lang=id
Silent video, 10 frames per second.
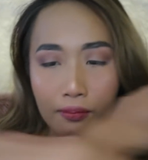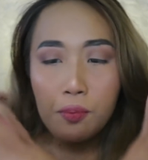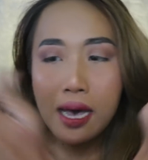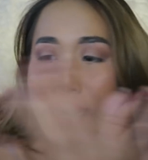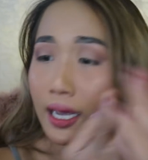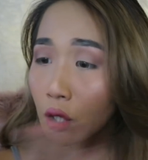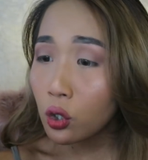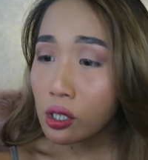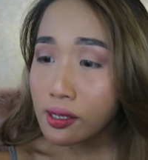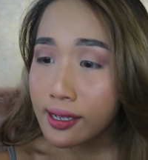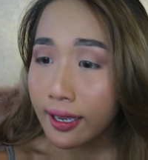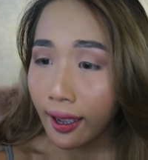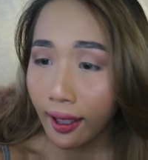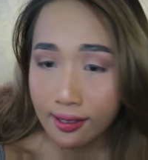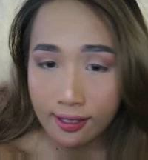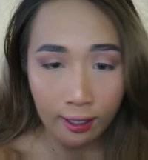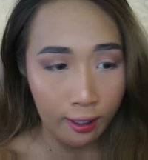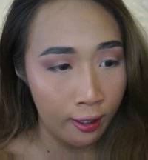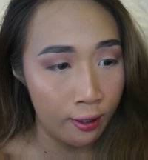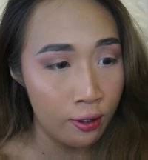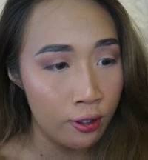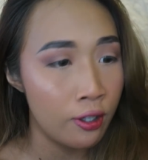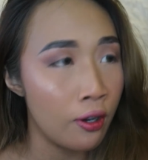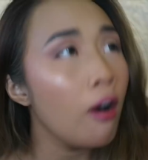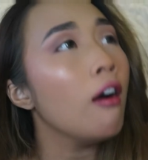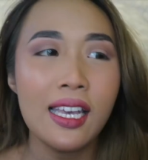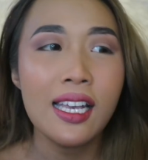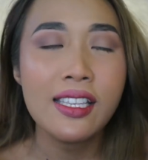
Bagus nggak sih Nyo?